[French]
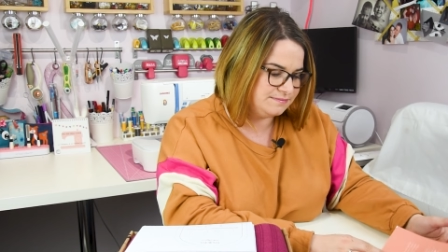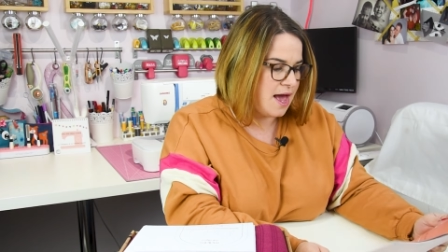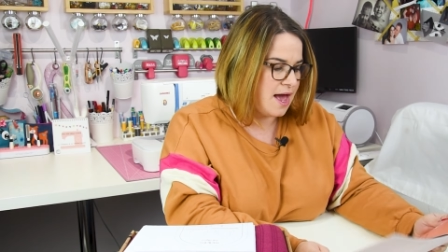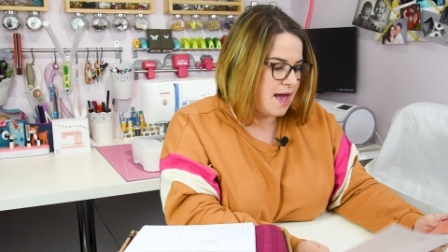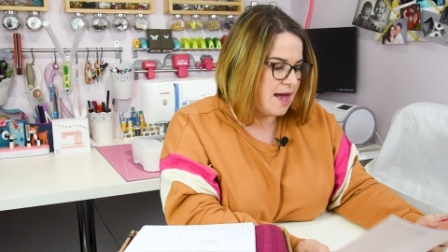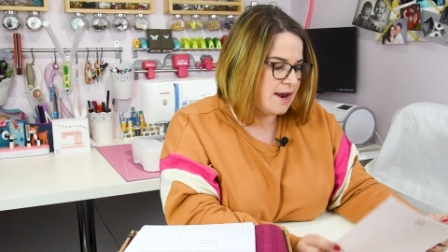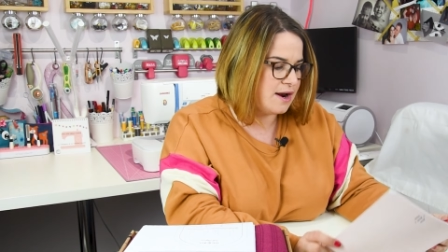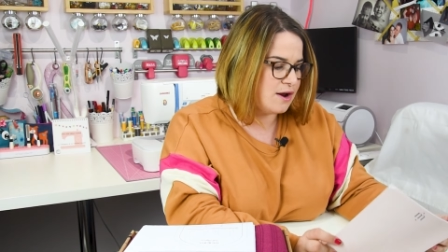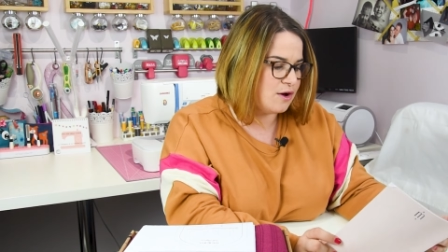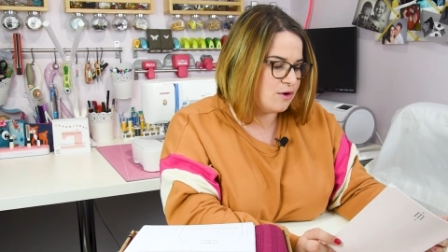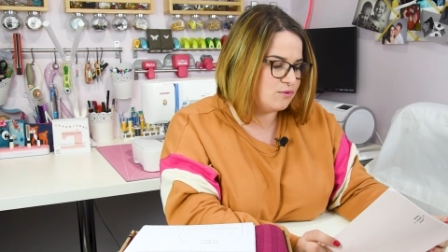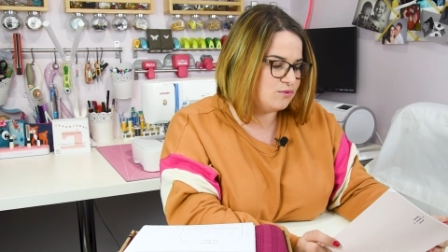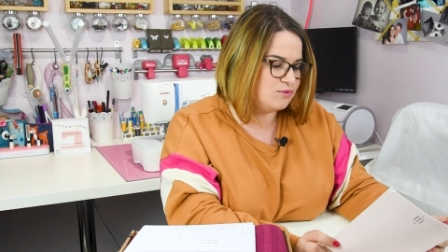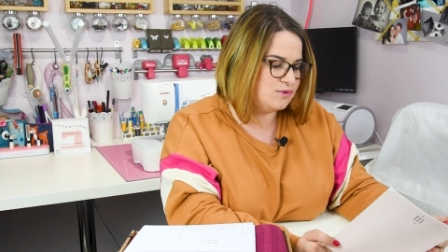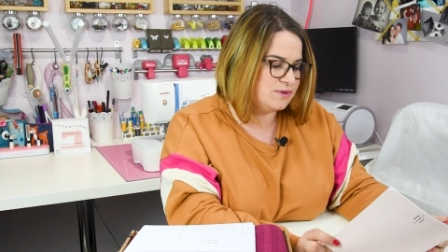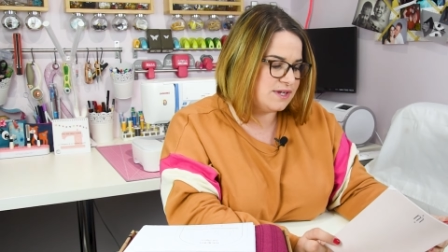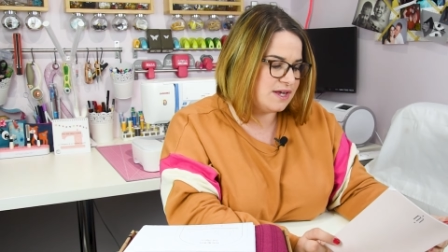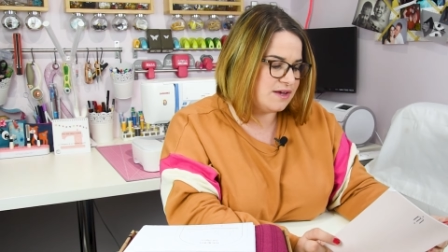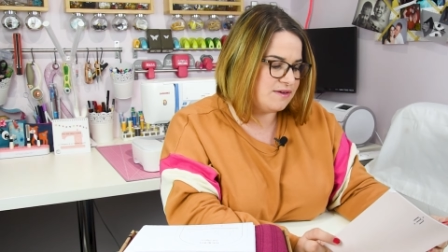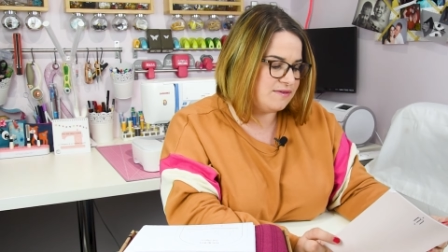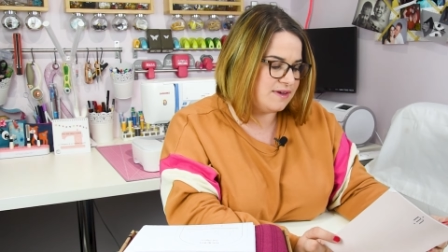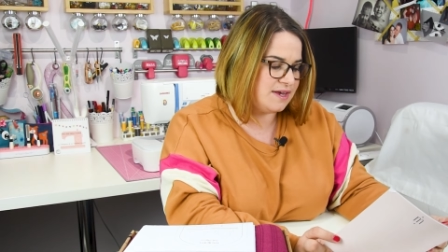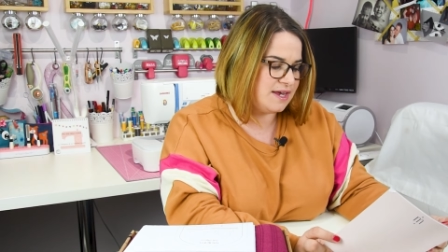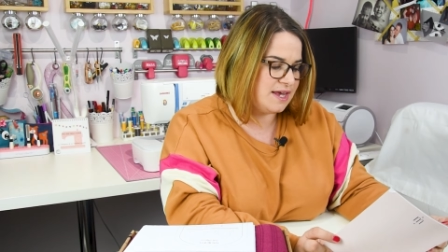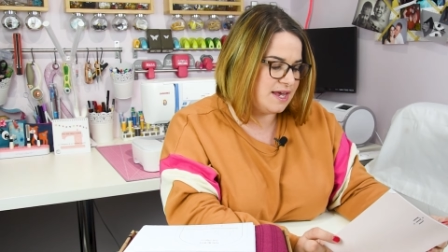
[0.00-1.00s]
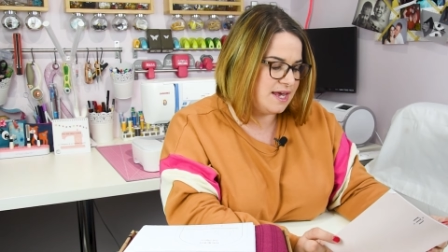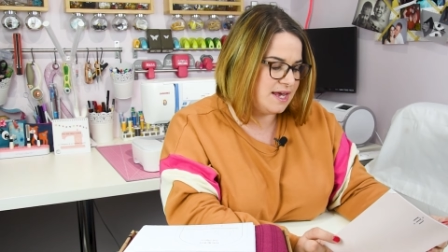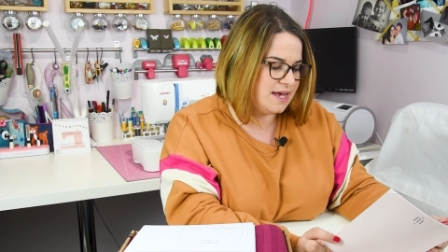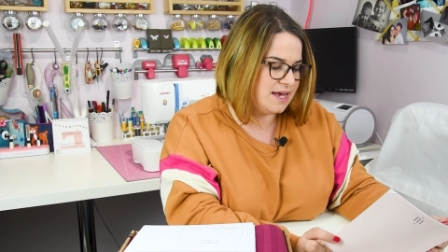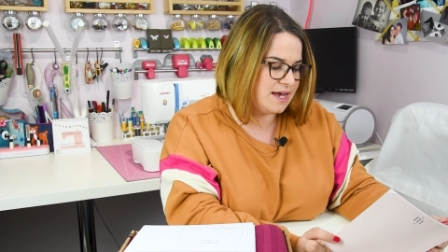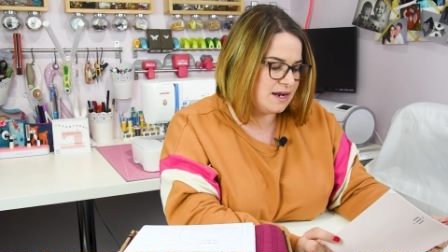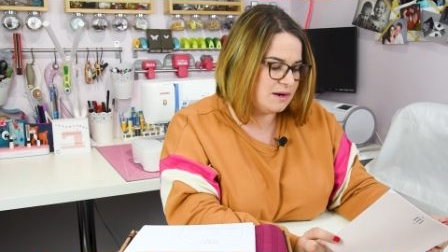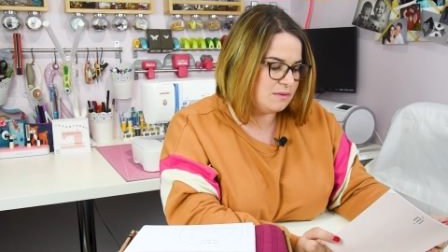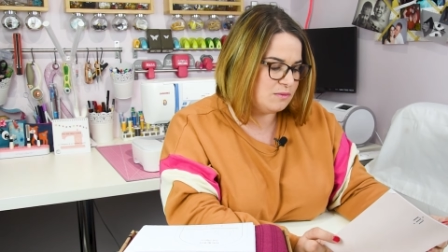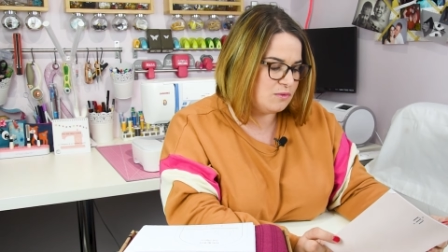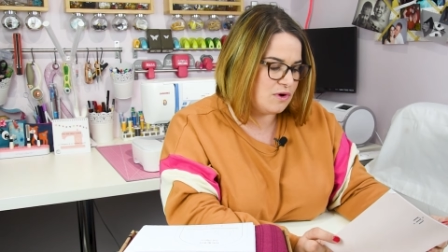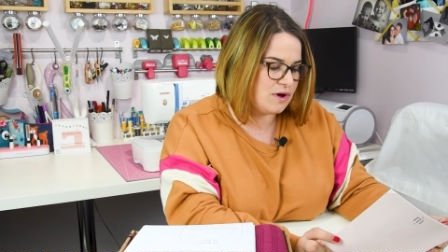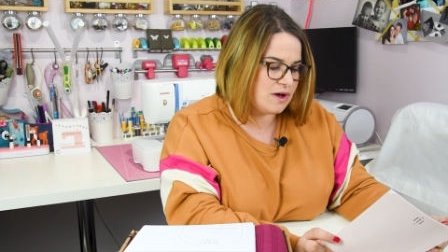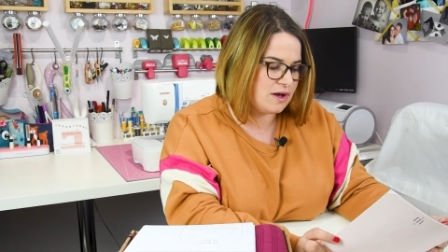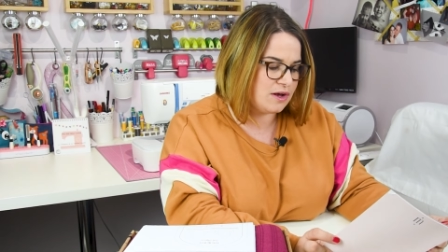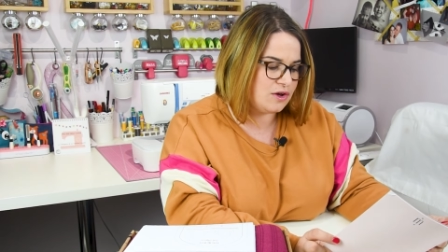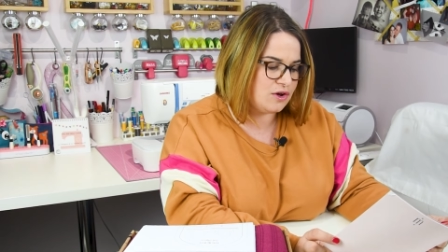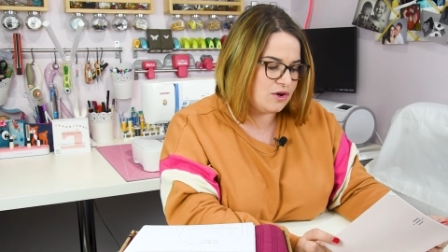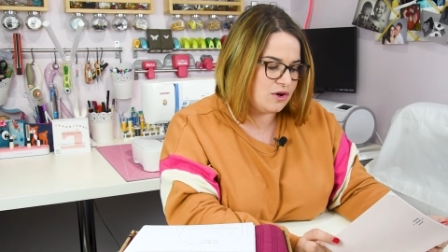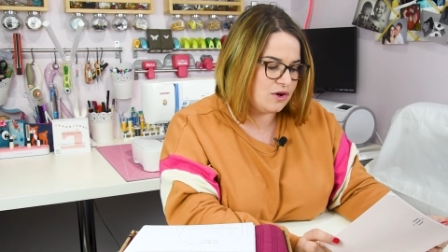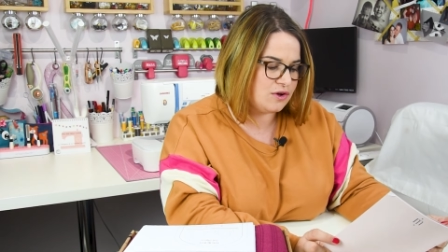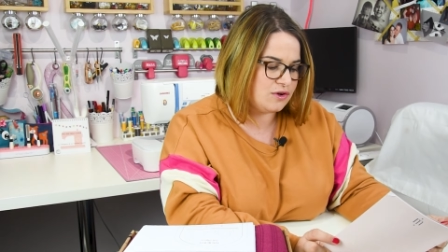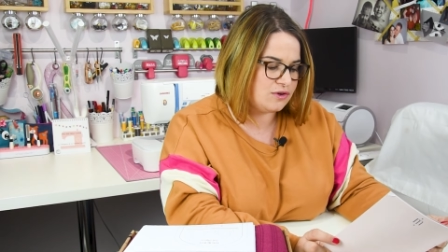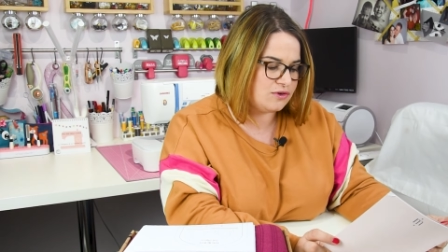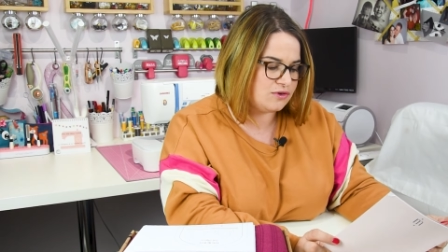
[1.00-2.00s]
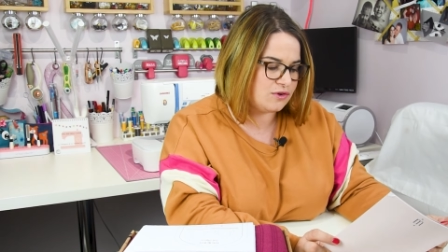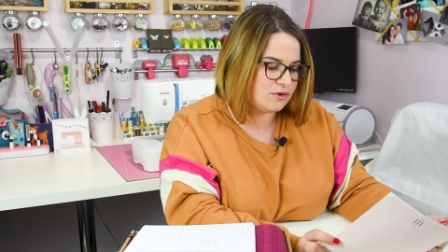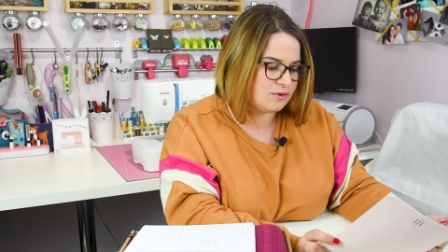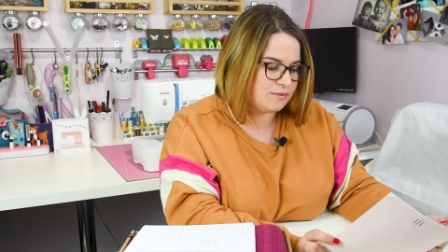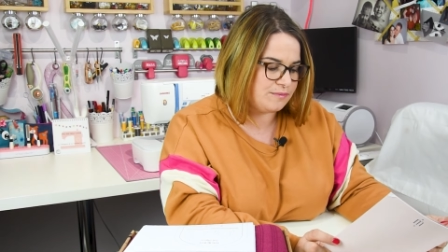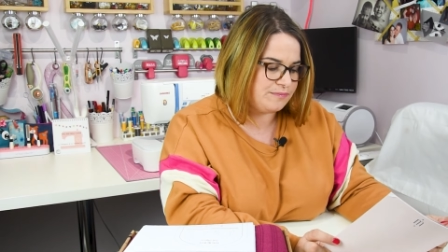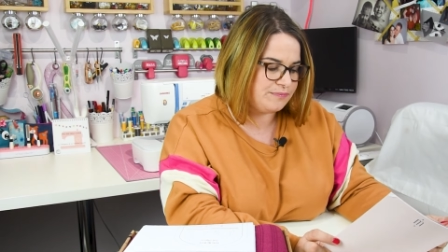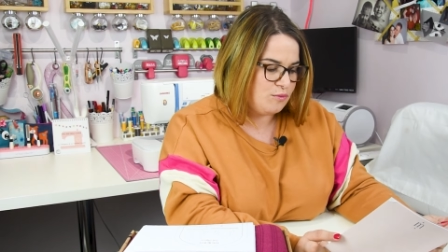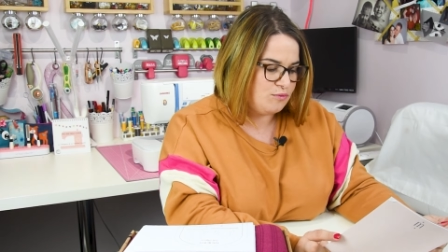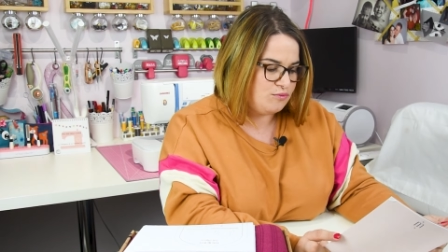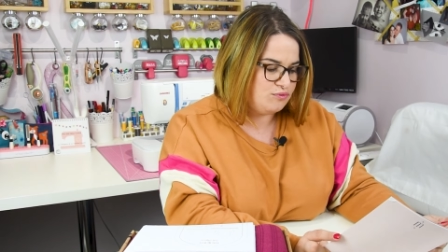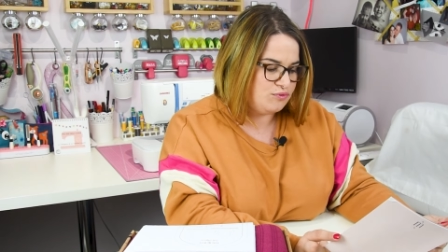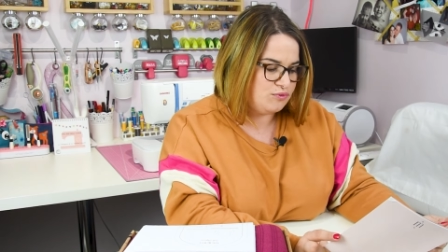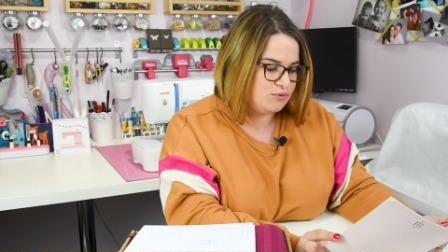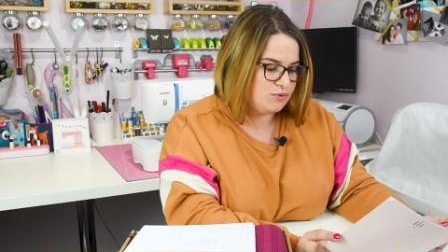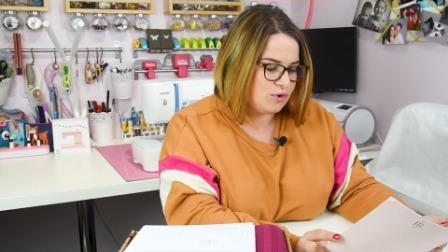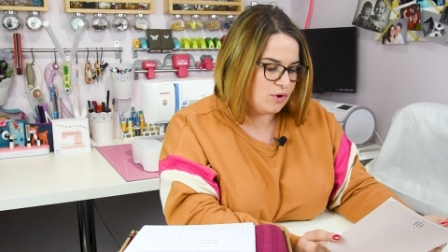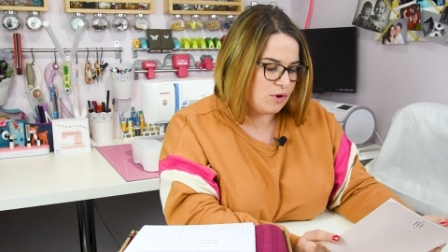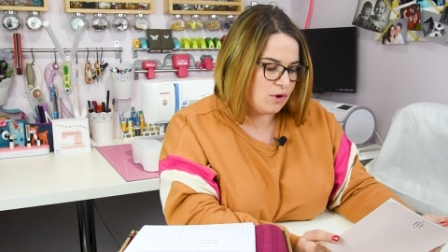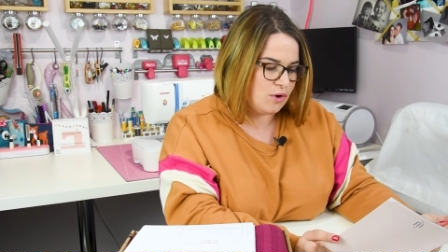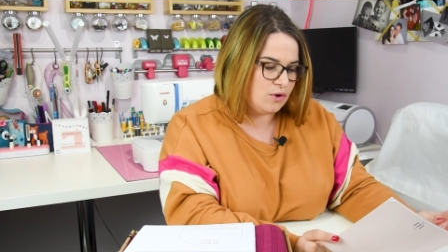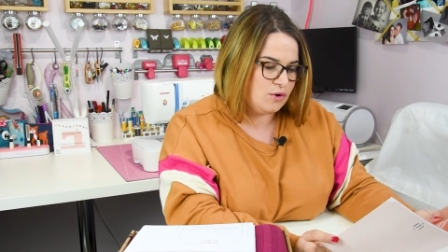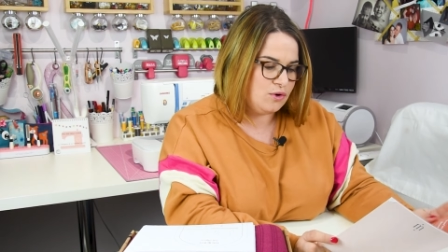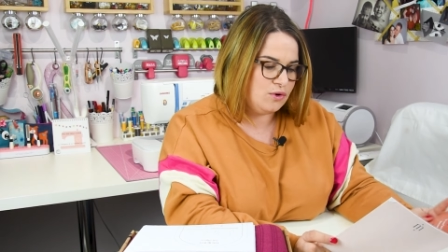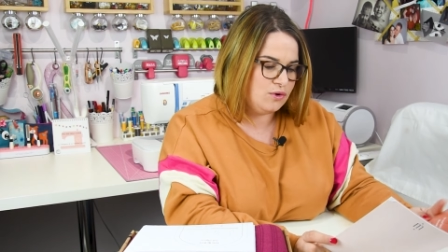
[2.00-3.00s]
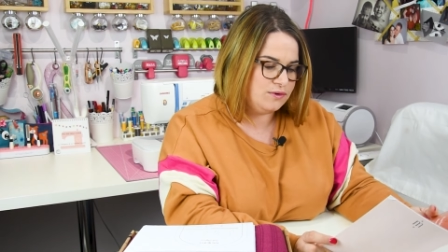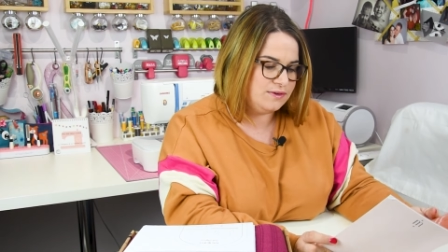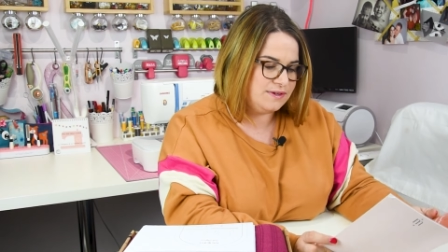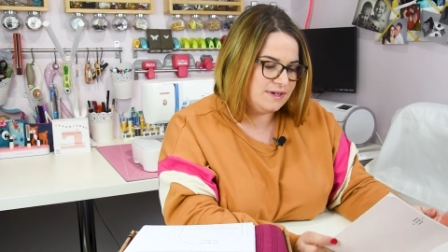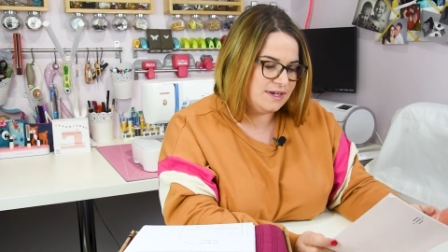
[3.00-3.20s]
Alors vous avez également un code pour le